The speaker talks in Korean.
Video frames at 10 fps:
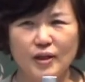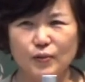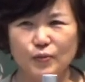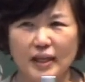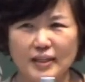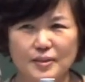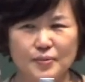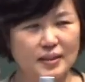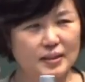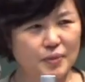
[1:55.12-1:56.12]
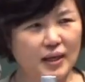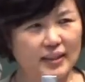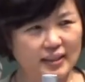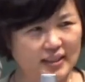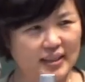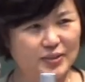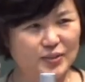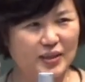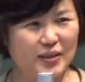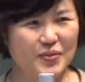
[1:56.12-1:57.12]
우리 안 집사님이 한
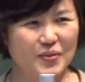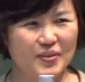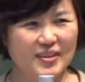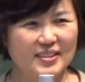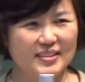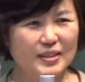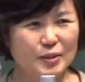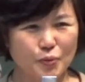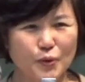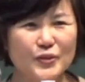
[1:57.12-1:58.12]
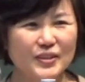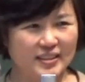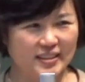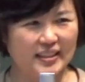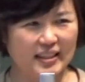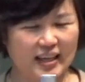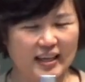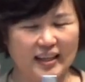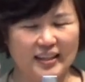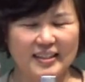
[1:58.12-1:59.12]
개가지고가고 저는
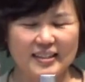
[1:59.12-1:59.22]
표적이니까